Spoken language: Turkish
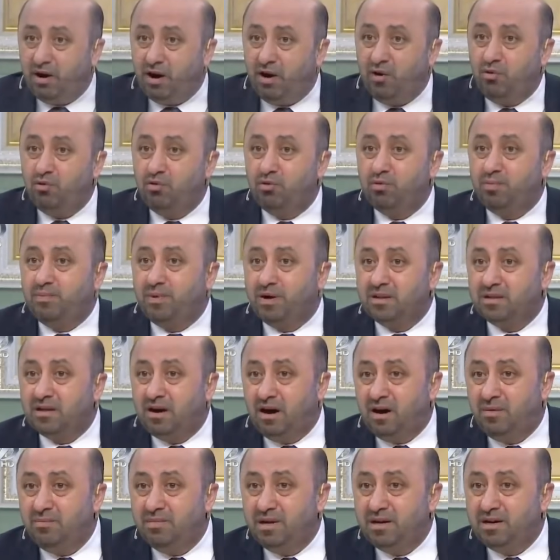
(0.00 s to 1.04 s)

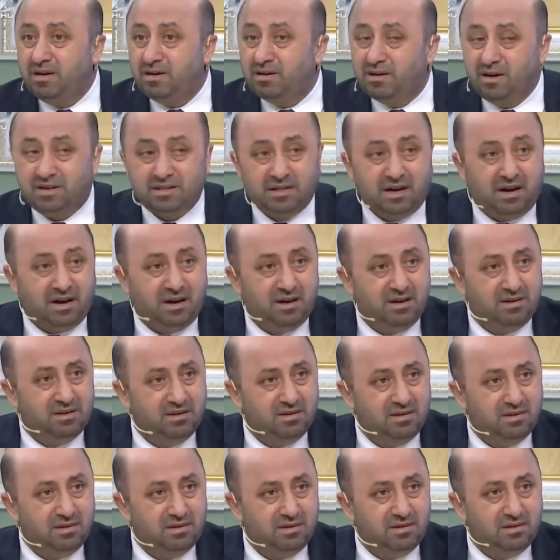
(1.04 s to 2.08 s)
Avrupa'da, Amerika'da
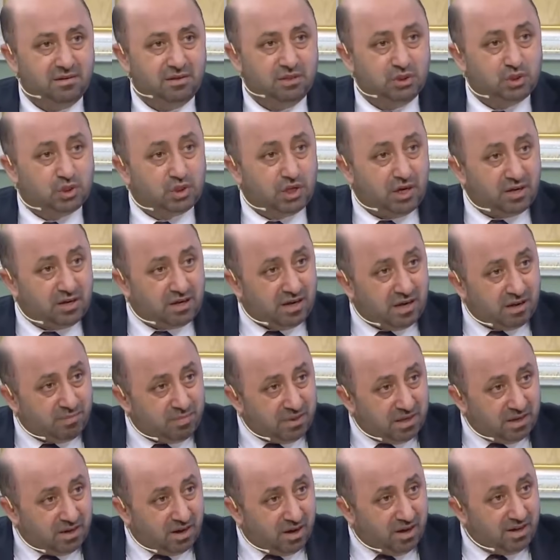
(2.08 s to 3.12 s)
insanlar
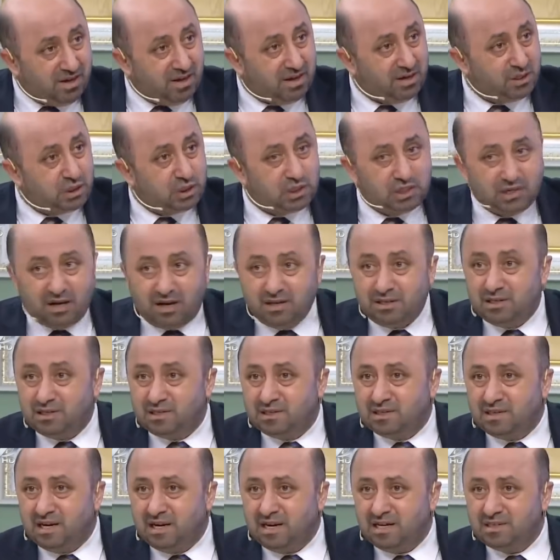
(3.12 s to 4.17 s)
bina yarışına
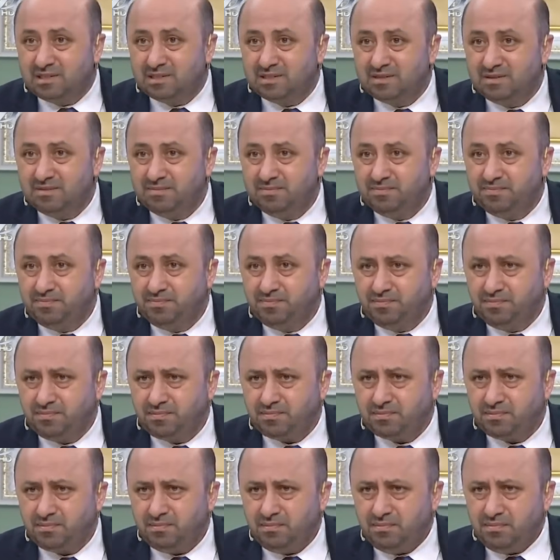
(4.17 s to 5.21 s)
girdiler.
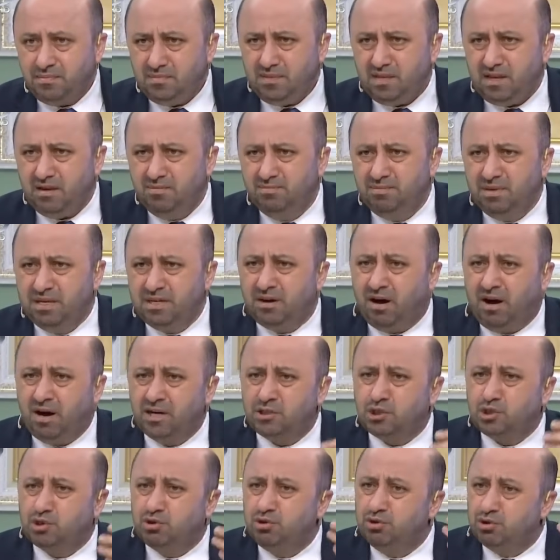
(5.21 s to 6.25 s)
Bir aç
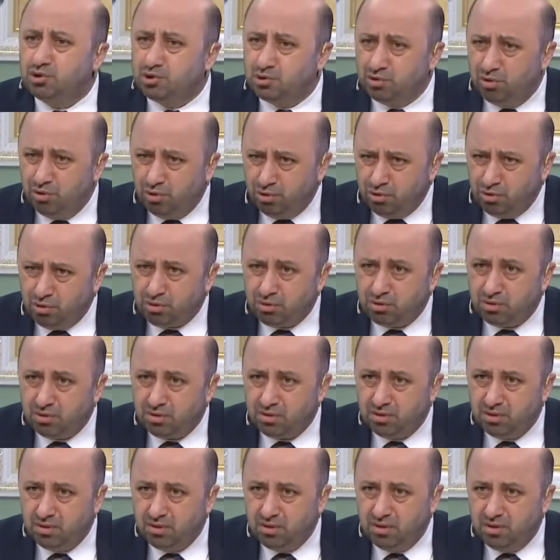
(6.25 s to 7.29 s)
açgözlülük,
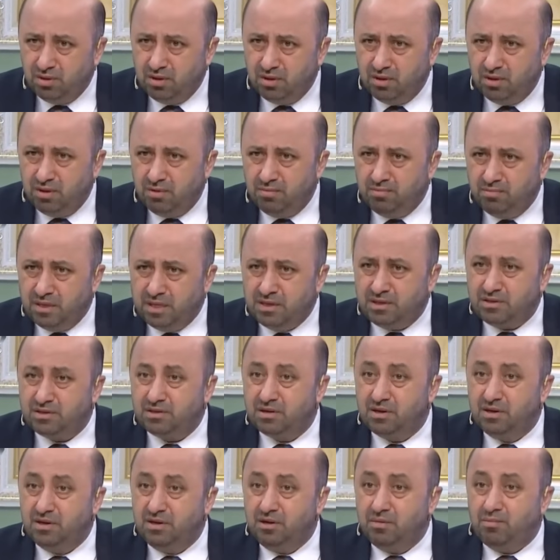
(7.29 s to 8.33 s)
bir
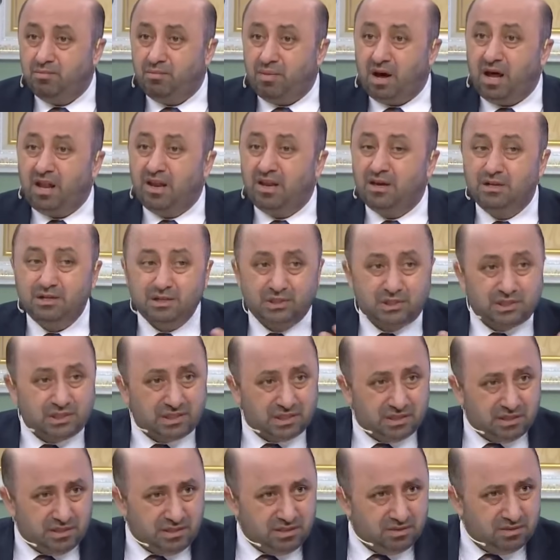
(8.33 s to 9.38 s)
mal
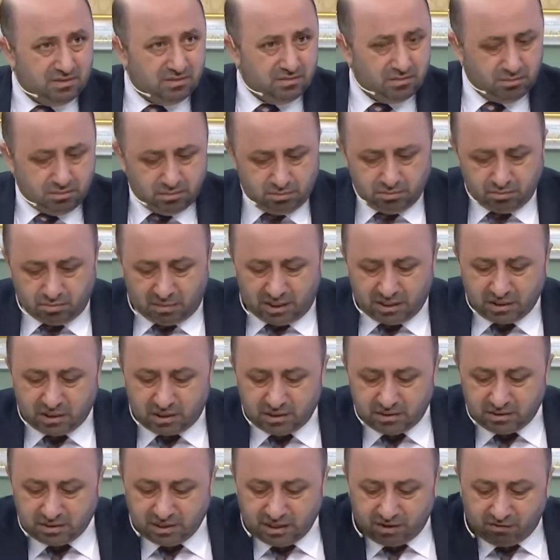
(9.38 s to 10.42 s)
hırsı
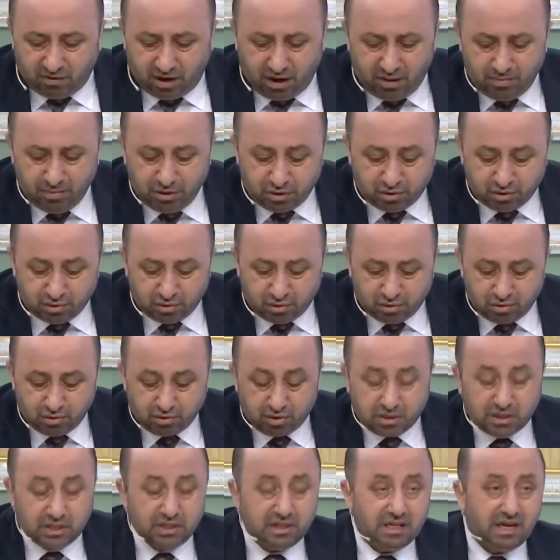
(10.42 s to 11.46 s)
bakın devam ediyor.
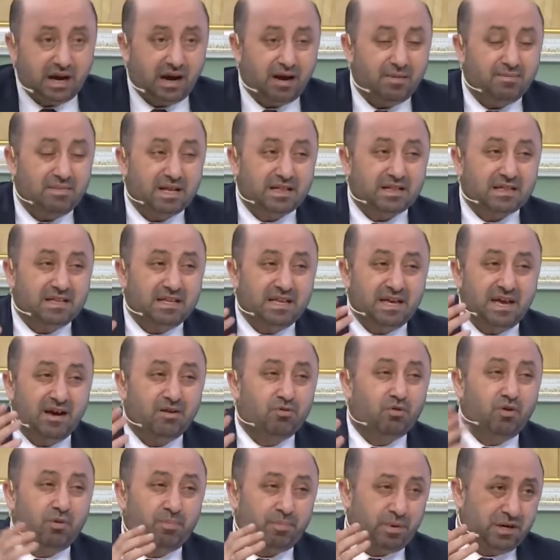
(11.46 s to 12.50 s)
Kıyamet niye
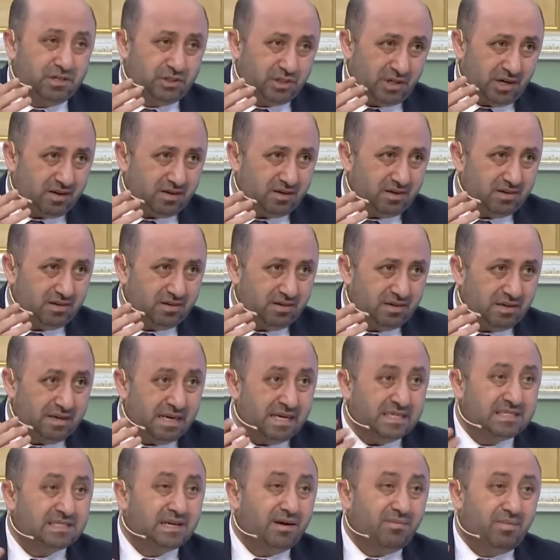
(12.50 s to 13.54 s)
kopacak?
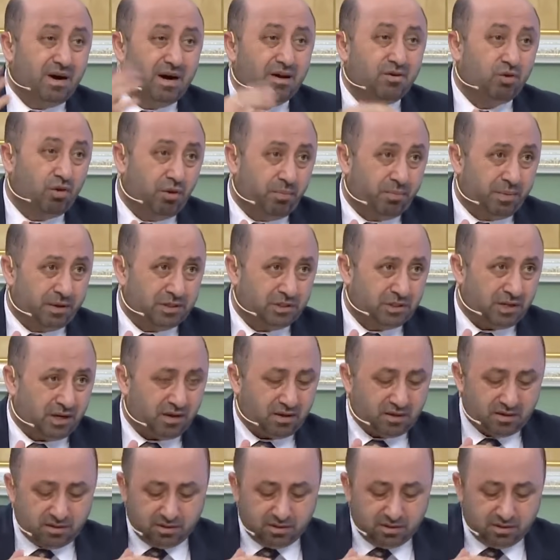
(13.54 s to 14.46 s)
Ne zaman kopacak?